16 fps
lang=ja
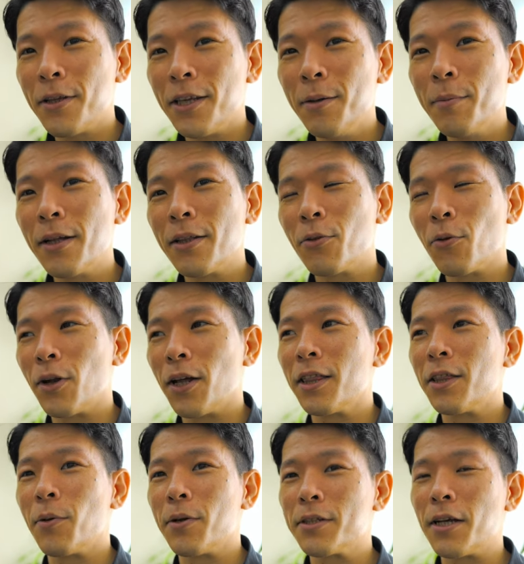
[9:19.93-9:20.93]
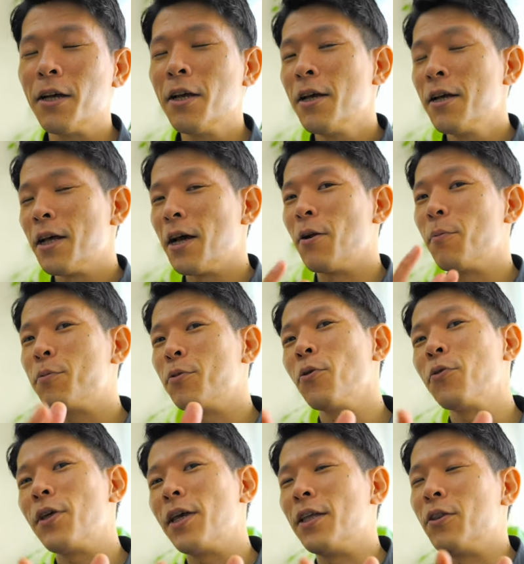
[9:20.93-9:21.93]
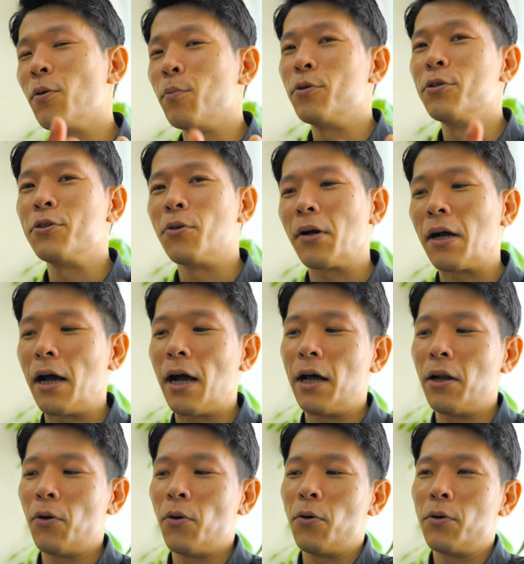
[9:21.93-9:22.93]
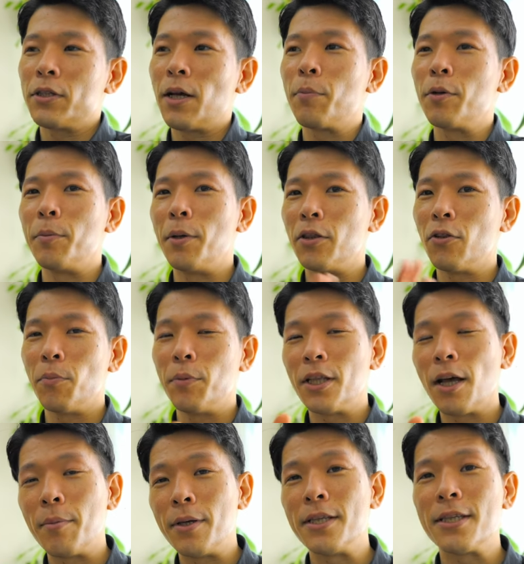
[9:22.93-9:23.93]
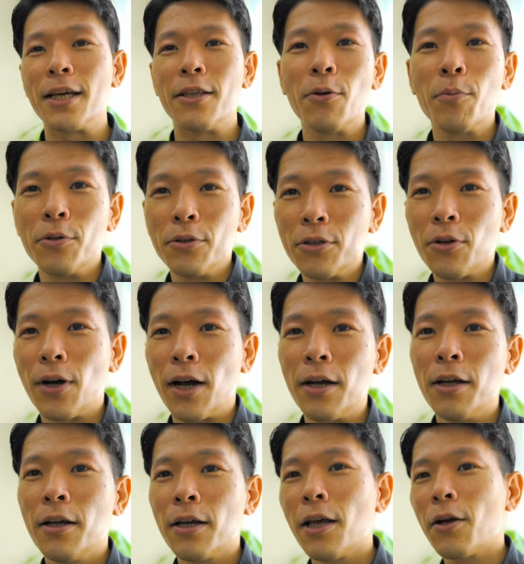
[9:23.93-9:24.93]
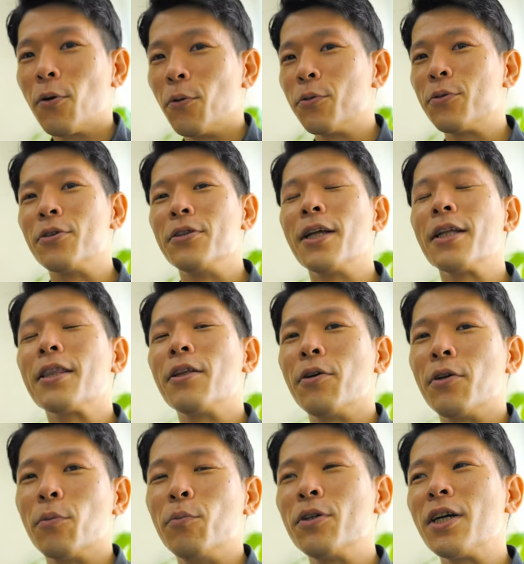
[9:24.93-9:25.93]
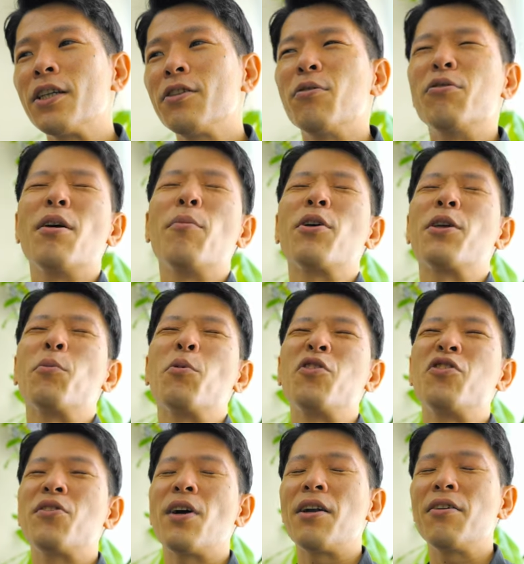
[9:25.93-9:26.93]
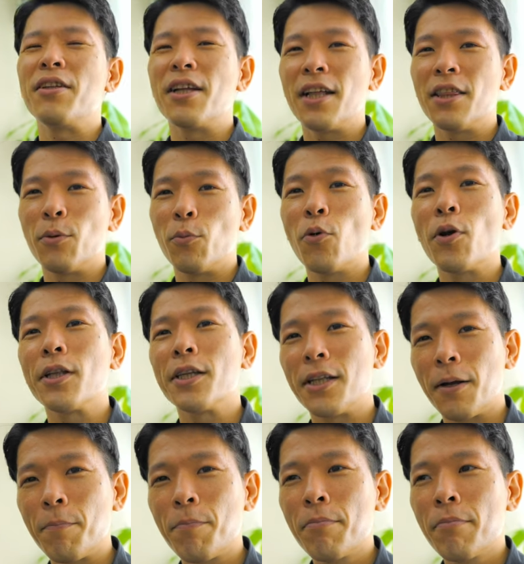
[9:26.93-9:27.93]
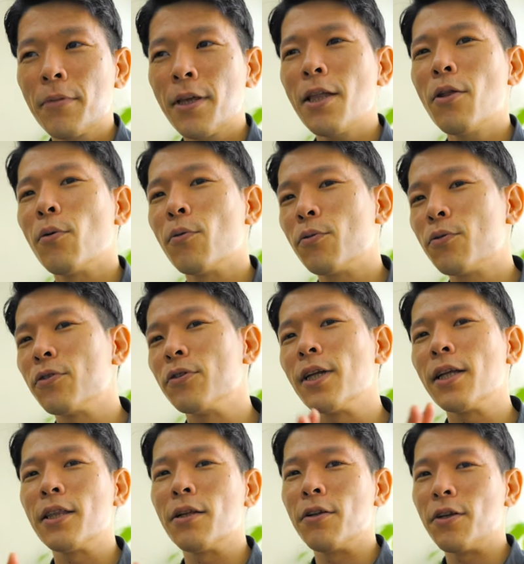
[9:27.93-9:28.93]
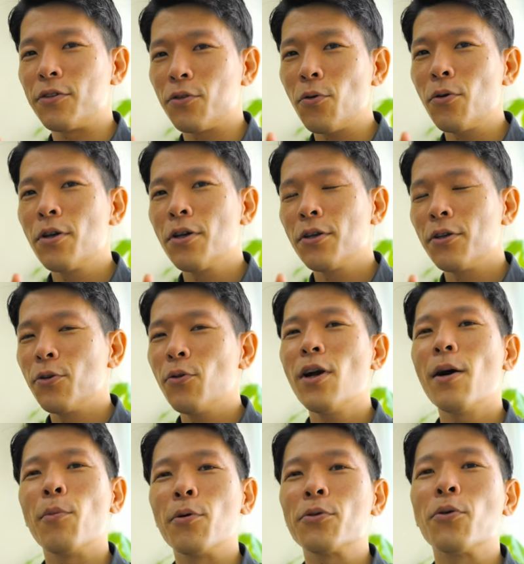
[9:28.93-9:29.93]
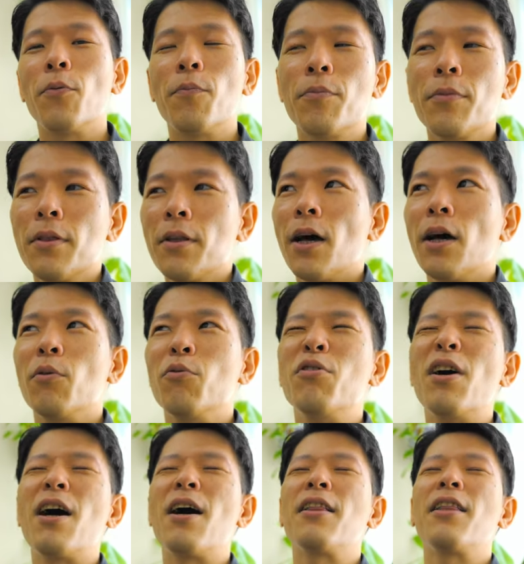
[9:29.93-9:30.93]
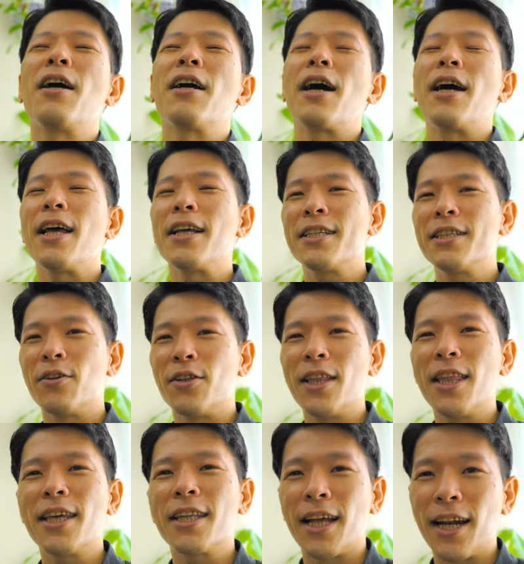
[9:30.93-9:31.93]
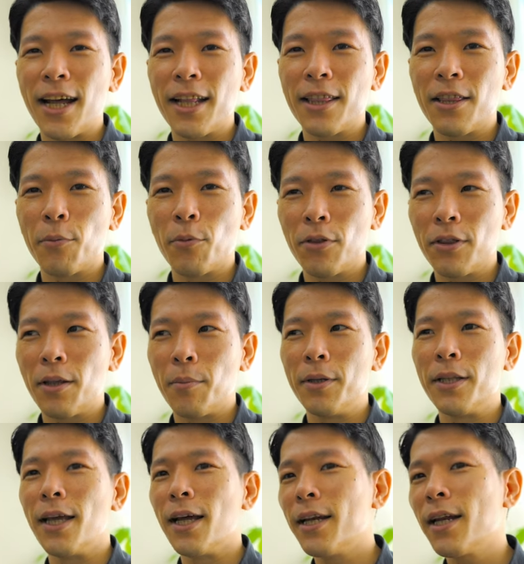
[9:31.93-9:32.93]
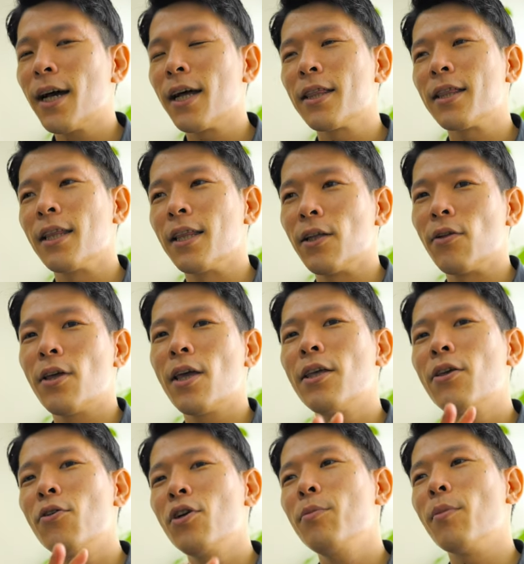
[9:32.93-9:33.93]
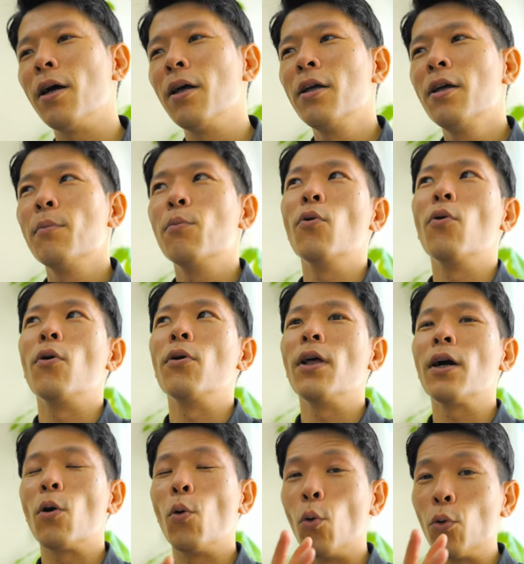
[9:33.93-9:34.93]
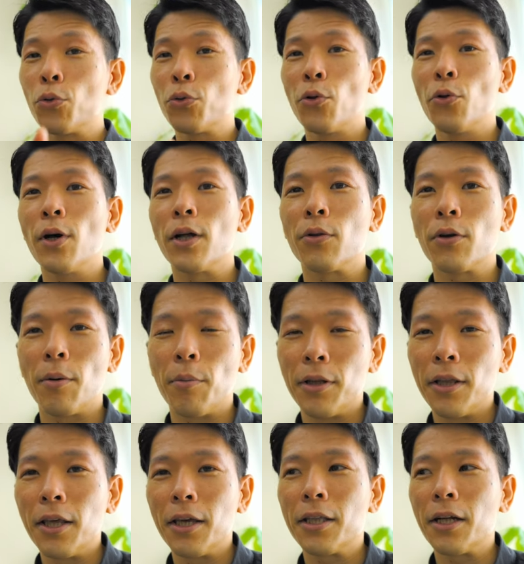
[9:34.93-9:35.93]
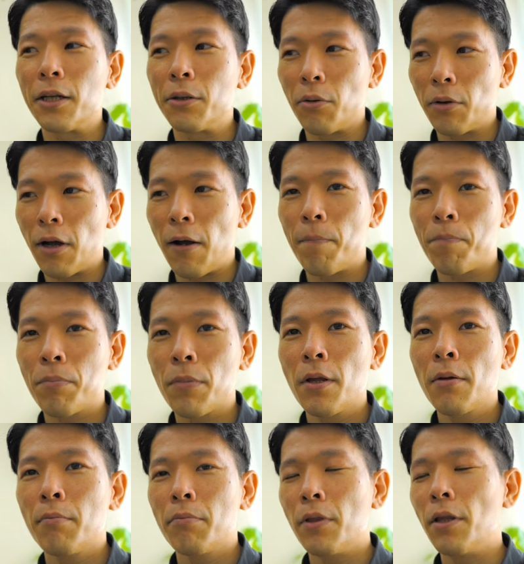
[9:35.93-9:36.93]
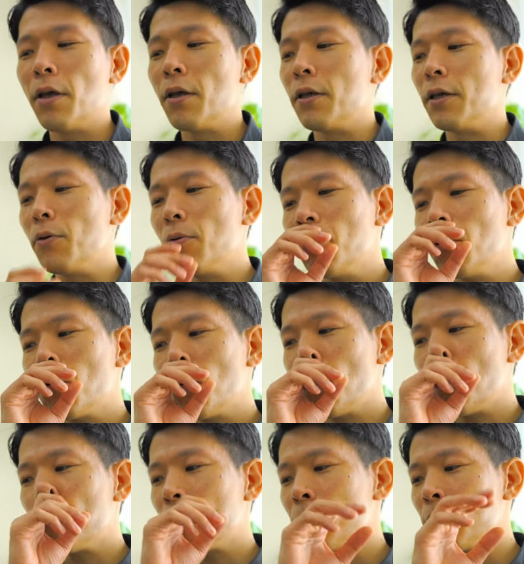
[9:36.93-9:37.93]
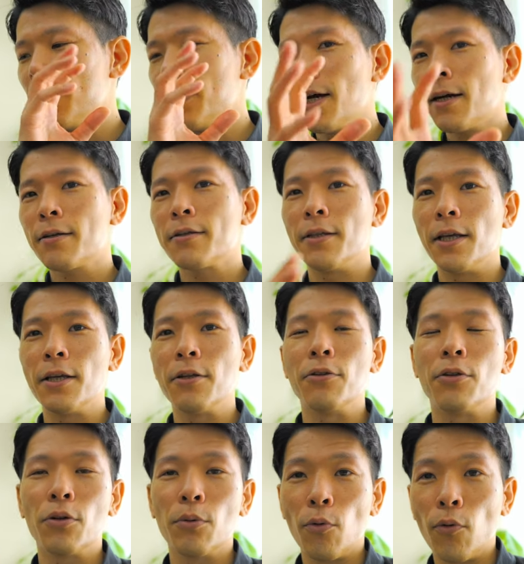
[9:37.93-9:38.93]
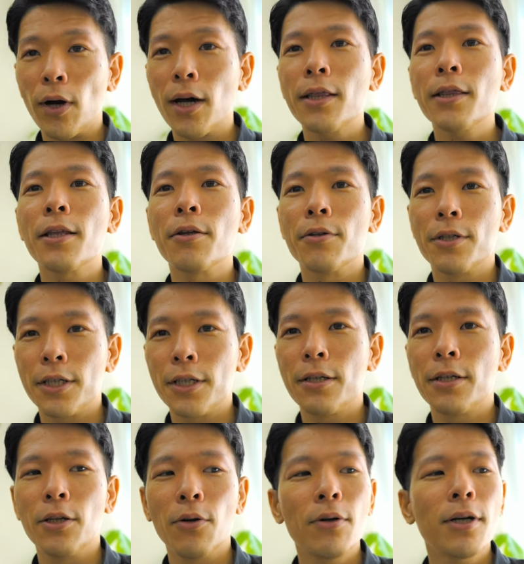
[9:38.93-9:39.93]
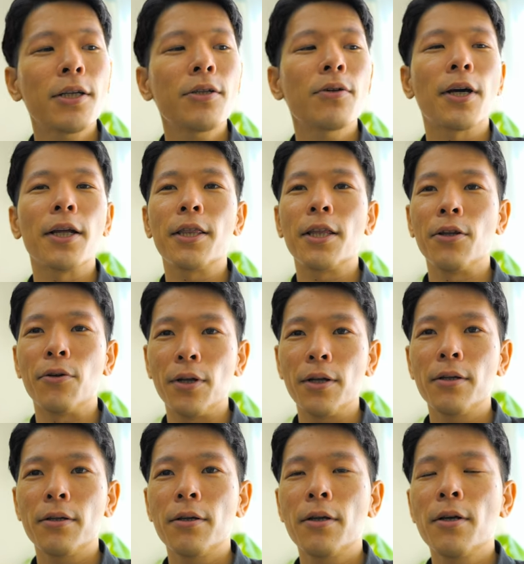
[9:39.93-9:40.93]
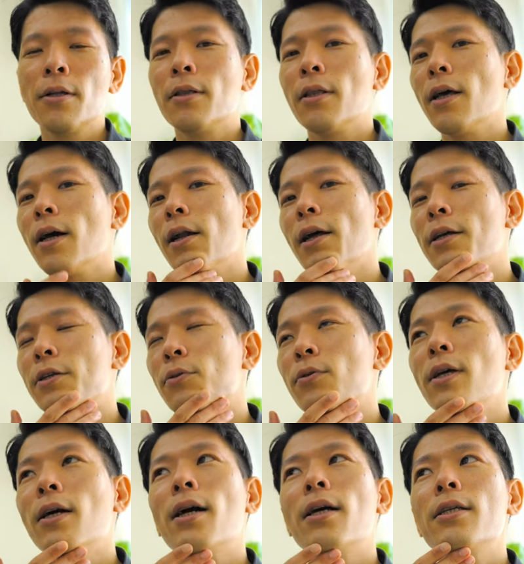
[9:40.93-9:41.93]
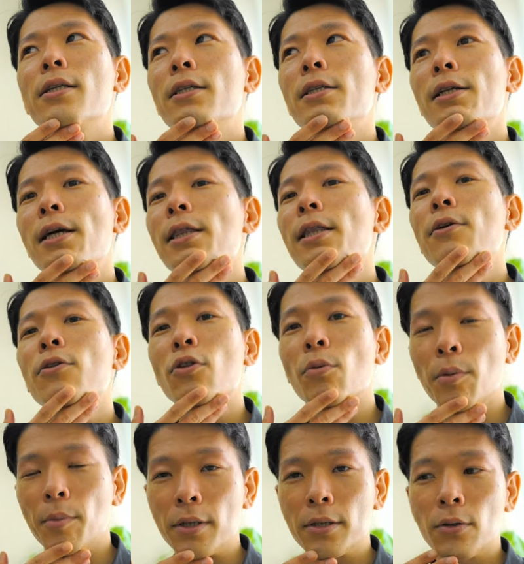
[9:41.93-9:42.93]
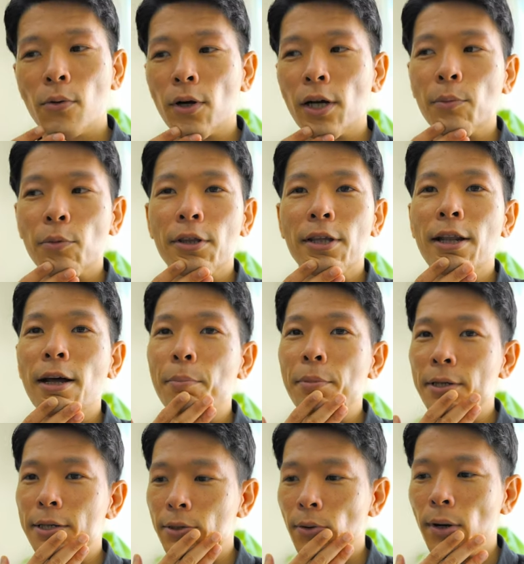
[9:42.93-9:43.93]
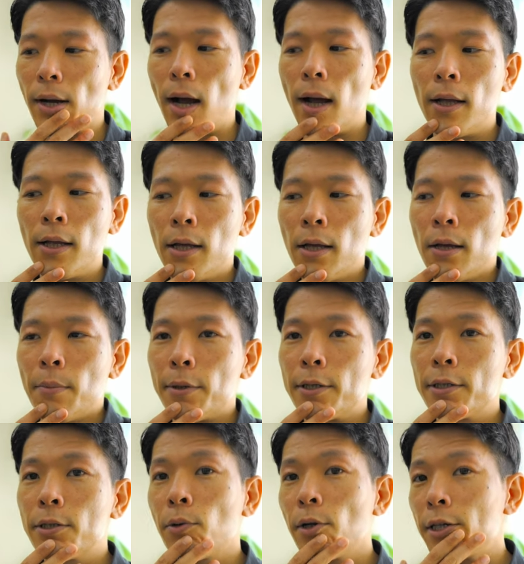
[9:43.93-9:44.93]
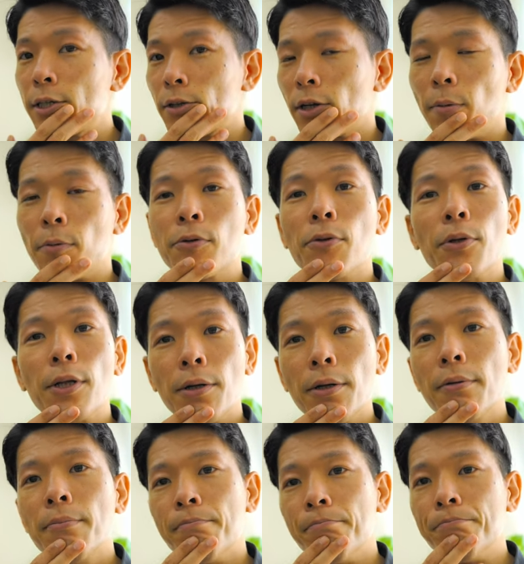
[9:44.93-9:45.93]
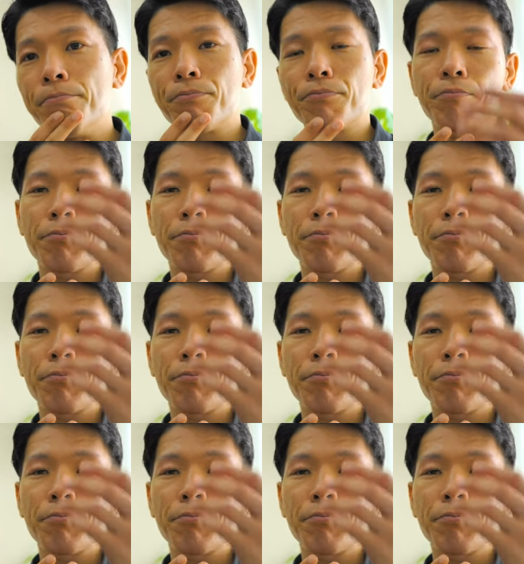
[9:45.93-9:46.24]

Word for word: 今となってはさ、あの、プロテイン飲むとか、あの、サプリメント、ビタミン剤飲むとか、結構普通になってるけど、昔はうわ、もう気持ち悪いなって思われてた。けど、普通になってるでしょヨガもそう。あの、うわーなんか怪しいの出てきたなって思ってみんなやんなかったんだけど、結局今、もうなんかホットヨガとかも出てきたりとか、ね、いろいろこう、リラックスできるってことも分かってるし、いろんな人がやっているよね。だから、そんな感じになっていくと思います。他にもティラピスとか、まあ、ストレッチとかもそうだよね。うん。